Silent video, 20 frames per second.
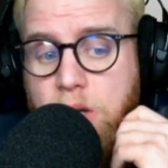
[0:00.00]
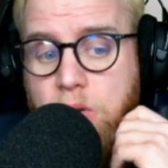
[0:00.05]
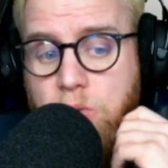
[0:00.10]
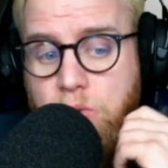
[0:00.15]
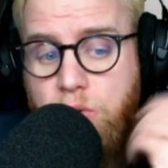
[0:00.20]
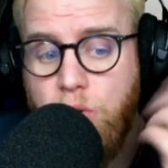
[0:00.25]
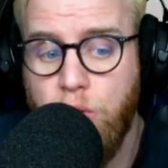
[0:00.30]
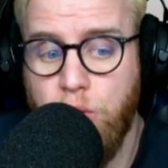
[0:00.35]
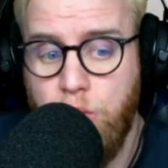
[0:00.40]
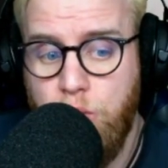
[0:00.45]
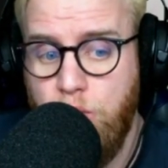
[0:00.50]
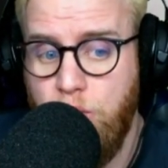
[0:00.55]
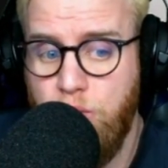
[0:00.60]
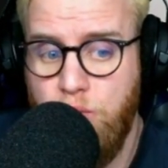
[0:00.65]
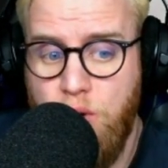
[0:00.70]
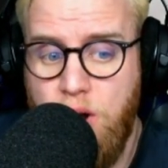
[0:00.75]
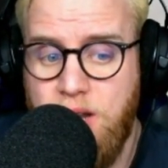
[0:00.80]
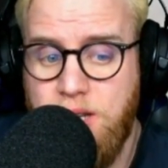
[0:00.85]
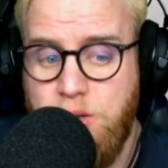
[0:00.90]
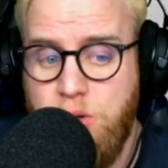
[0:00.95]
donc curieux de
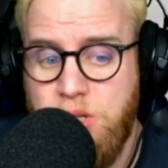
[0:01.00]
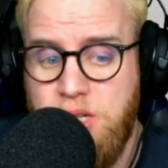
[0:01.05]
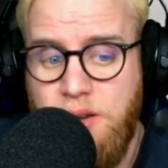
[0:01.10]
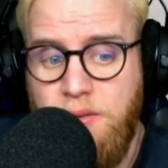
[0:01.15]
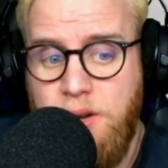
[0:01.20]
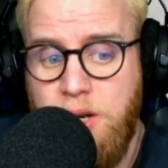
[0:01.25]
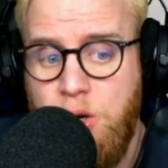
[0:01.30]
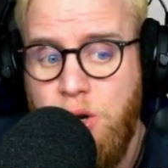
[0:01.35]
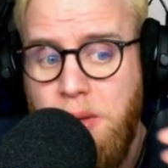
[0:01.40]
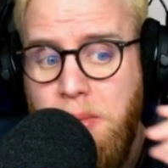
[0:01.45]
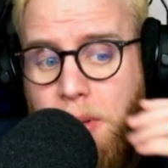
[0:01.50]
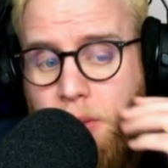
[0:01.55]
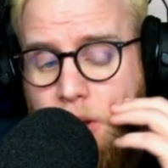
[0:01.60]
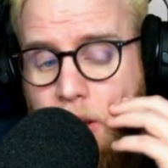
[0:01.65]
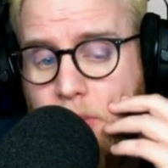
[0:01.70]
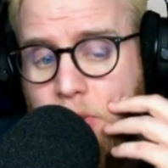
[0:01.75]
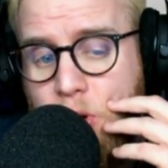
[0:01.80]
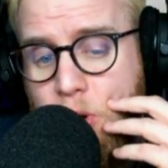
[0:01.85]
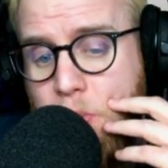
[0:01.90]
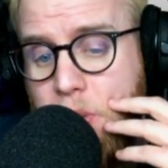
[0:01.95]
voir est-ce que ça va être la même
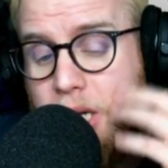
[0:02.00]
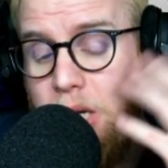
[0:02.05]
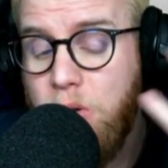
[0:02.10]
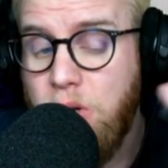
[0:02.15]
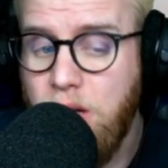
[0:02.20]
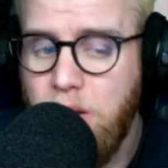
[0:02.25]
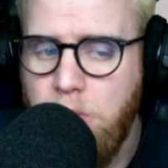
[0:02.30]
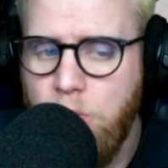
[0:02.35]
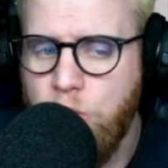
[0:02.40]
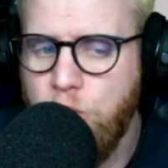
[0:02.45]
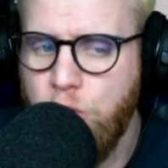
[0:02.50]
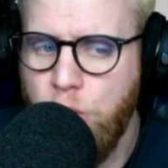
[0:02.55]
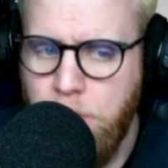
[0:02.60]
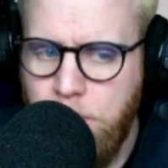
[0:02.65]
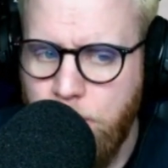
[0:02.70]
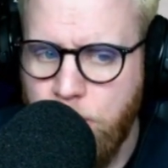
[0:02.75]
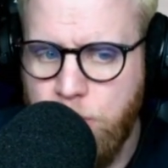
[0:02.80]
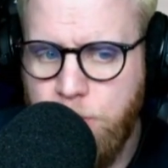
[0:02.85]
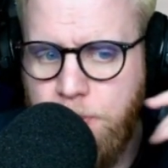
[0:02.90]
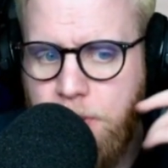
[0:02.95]
gamme de prix. Honnêtement, je ne
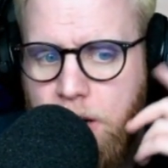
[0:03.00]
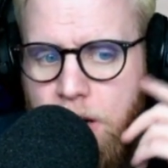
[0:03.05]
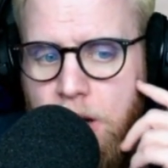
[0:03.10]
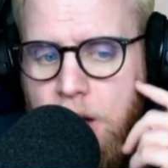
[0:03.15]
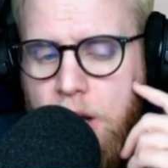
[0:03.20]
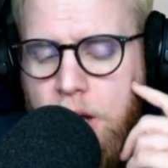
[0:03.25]
pense pas,